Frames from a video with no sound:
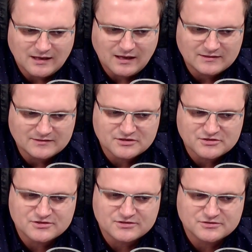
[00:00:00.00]
ale
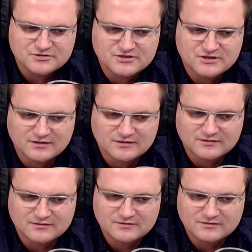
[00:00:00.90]
też życie
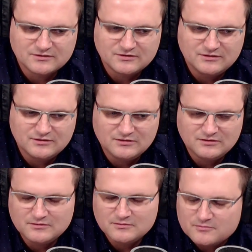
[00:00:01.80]
i,
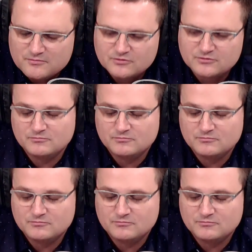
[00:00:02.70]
i no,